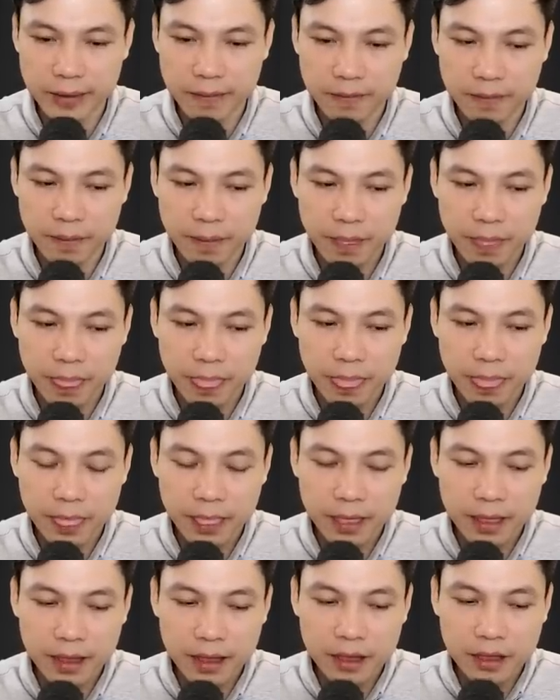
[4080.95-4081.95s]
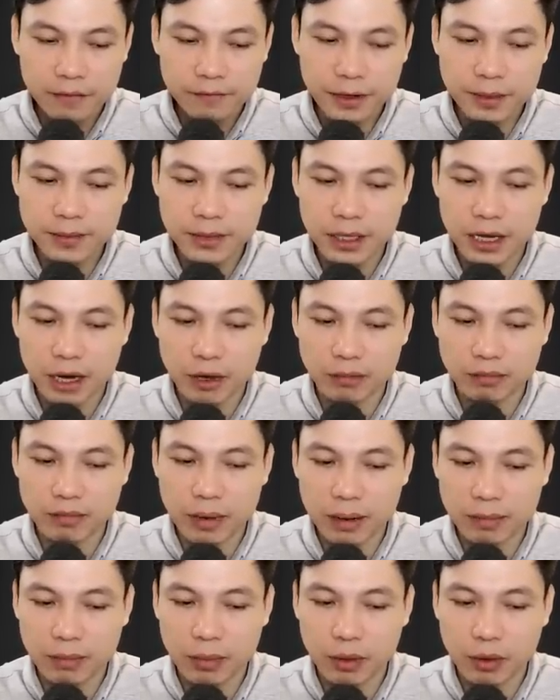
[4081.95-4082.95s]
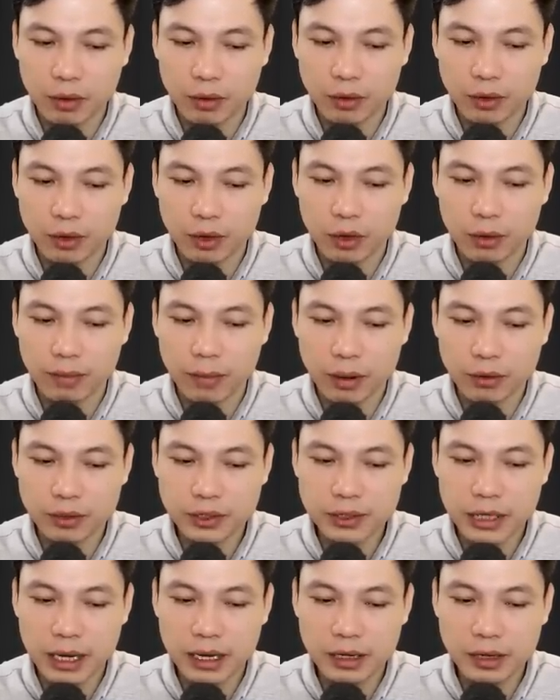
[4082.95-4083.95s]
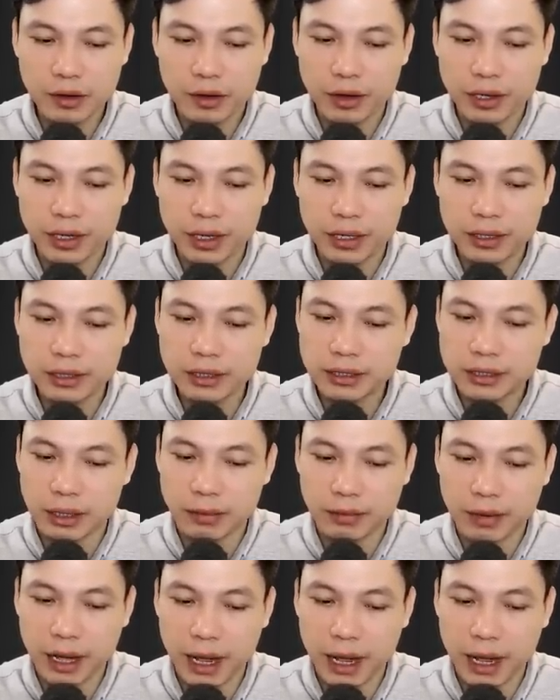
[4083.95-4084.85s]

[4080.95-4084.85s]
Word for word: Pháp Sư Đồng không phát hiện ra, khi đến làng này thì mất